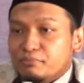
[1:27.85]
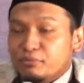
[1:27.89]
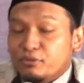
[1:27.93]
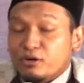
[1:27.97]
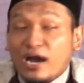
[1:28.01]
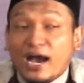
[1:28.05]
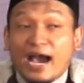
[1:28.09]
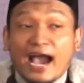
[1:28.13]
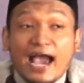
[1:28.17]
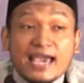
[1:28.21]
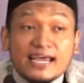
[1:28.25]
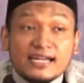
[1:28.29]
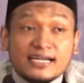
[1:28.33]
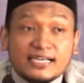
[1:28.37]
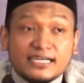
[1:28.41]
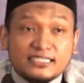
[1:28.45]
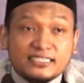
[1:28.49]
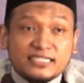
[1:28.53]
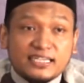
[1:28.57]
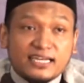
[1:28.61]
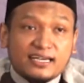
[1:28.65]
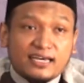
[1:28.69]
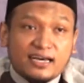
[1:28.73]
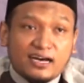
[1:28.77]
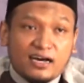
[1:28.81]
buang air
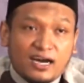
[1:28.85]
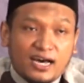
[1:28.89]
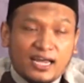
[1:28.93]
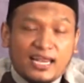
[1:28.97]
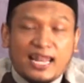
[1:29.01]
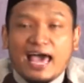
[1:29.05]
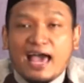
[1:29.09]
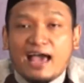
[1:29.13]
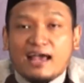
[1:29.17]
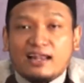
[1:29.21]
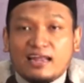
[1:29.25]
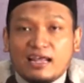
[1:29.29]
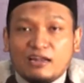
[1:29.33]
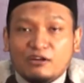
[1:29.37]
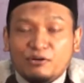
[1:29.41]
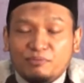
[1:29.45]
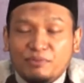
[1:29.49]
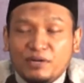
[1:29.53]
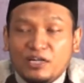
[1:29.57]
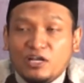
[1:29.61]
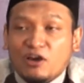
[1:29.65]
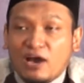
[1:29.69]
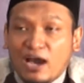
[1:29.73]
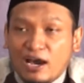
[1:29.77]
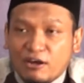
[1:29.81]
kecil ke khala lalu
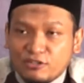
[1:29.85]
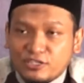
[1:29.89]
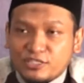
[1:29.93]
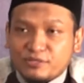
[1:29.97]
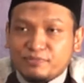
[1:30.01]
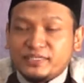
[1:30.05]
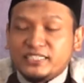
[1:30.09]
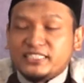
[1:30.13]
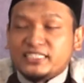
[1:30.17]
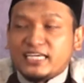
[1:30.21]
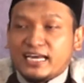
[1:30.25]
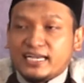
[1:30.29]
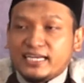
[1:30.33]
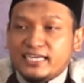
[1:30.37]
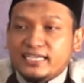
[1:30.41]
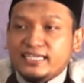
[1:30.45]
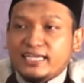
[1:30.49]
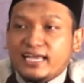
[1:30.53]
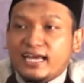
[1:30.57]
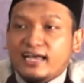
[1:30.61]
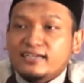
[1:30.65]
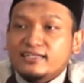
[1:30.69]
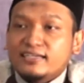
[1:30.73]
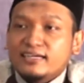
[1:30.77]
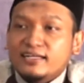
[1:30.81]
beliau harus
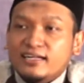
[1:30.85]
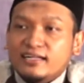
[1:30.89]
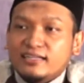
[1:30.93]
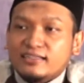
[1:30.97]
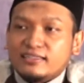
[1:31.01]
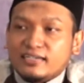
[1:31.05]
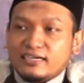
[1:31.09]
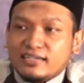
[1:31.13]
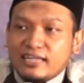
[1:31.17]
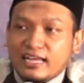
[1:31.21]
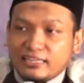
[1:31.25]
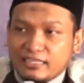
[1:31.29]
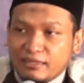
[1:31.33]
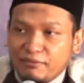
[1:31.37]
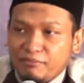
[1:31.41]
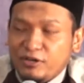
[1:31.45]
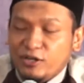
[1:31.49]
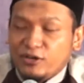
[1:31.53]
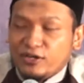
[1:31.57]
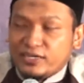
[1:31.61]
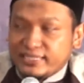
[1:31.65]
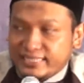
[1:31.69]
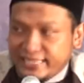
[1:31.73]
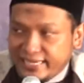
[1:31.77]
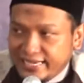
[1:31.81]
mencarinya ternyata
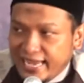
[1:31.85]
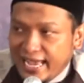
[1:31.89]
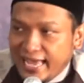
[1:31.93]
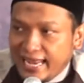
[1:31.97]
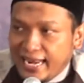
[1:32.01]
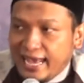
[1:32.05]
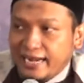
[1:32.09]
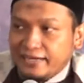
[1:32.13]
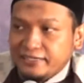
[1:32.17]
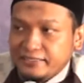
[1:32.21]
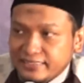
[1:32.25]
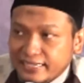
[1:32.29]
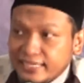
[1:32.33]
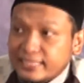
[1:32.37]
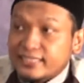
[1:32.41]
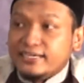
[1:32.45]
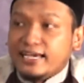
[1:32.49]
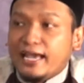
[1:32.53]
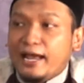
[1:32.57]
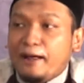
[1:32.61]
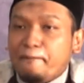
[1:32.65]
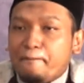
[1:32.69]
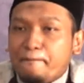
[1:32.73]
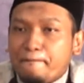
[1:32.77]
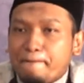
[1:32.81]
beliau ketinggalan
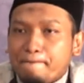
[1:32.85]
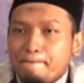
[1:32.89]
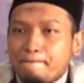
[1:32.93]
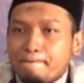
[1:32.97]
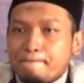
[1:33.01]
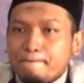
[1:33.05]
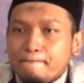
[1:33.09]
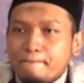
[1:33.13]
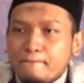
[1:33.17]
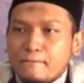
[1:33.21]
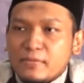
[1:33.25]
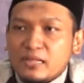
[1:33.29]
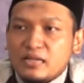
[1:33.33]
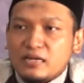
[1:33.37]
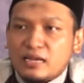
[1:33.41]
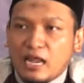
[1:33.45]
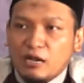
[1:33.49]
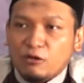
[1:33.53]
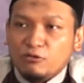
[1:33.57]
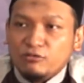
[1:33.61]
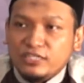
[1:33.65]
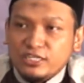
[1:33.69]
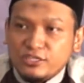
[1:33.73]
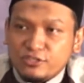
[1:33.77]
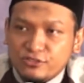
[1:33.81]
gitu ya.
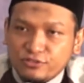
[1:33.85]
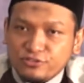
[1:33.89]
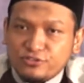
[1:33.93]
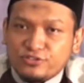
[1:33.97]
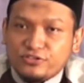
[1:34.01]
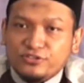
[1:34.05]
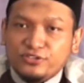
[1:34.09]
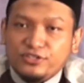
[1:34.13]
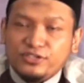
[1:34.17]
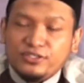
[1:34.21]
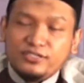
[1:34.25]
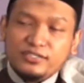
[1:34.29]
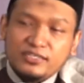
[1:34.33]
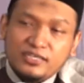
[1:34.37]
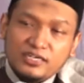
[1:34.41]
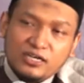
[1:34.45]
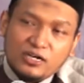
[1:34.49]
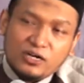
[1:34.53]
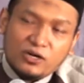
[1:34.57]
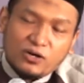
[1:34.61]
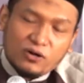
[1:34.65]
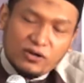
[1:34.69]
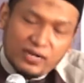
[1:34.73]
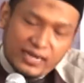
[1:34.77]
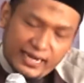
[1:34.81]
Lalu disusul
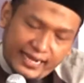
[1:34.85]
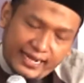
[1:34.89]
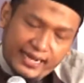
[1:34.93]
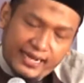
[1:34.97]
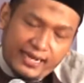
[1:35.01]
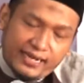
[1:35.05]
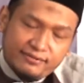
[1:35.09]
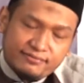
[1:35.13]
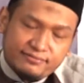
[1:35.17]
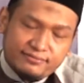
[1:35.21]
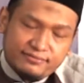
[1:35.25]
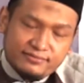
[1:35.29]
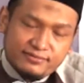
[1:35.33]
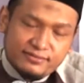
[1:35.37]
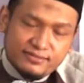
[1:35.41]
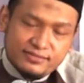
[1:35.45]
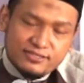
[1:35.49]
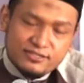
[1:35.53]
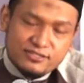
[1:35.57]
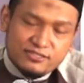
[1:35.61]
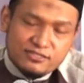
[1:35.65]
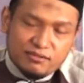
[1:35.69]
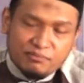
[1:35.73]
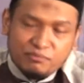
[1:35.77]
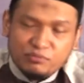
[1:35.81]
oleh
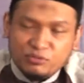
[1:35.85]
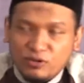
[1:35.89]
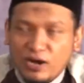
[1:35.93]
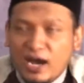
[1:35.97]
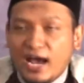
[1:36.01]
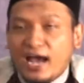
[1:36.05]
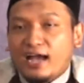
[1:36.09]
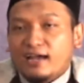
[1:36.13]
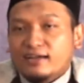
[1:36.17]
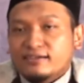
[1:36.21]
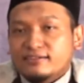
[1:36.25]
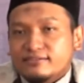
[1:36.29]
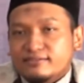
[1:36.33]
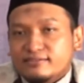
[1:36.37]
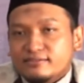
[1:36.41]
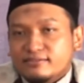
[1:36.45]
sebuah